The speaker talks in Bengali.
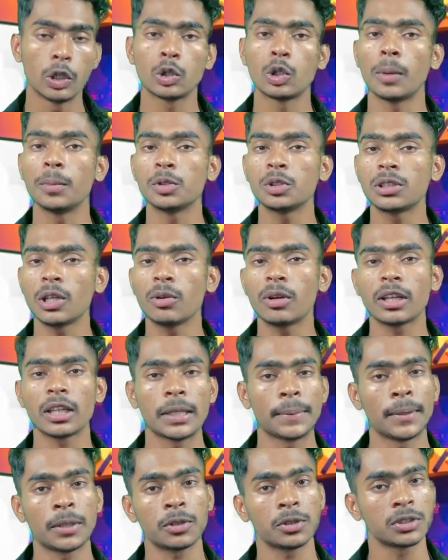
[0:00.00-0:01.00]
তো আমি যদি কাউকে
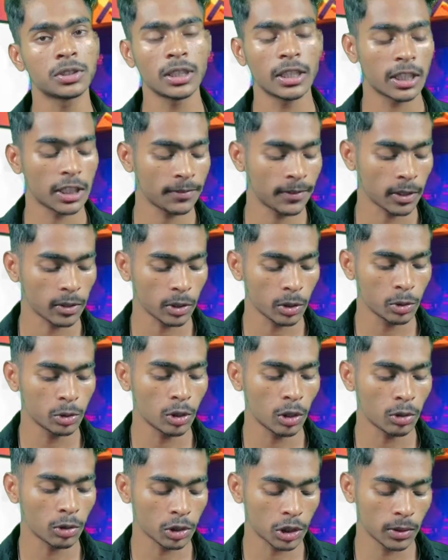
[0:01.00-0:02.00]
রেফার করতে চাই রেফার করে
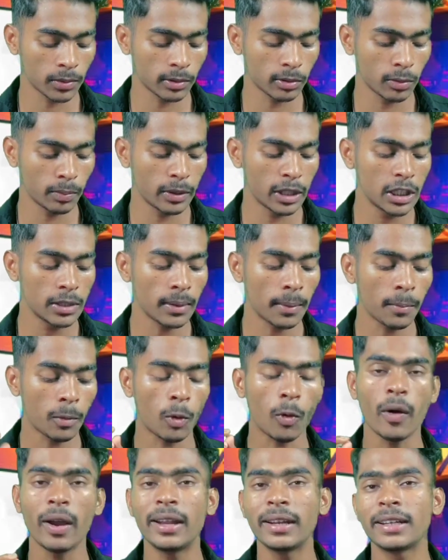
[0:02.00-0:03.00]
উইথড্রল করতে পারবো মিনিমাম
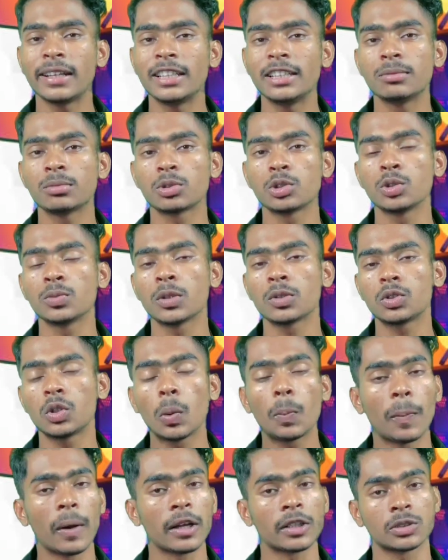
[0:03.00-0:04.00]
কয়েন রিডিম শুধুমাত্র
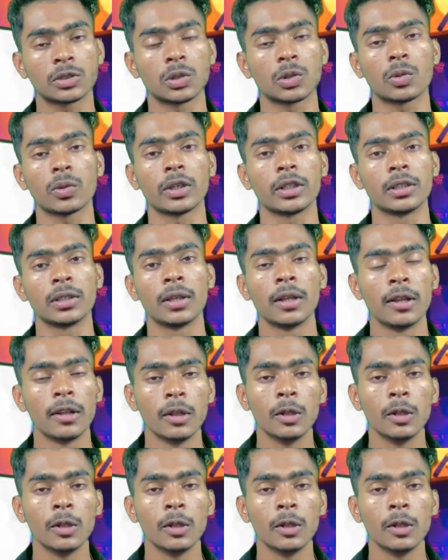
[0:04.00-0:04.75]
পাঁচশো কয়েন